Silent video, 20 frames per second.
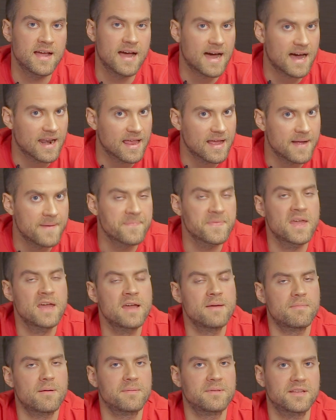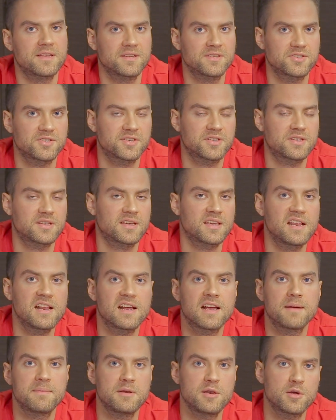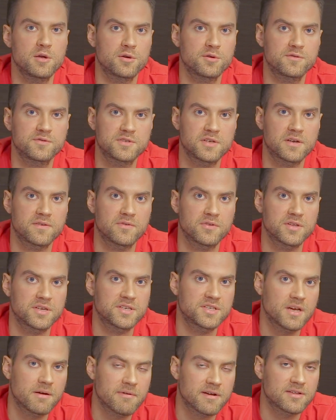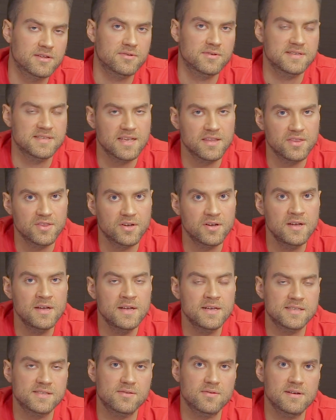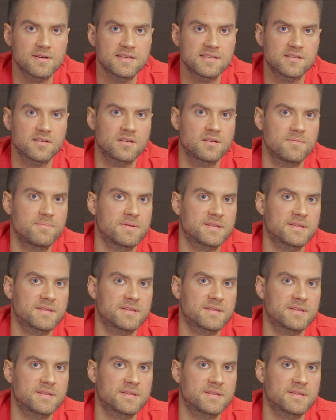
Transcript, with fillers: Ale Pamiętajcie, że te kilka milionów czerwonych ciałek to jest jedno, z drugiej strony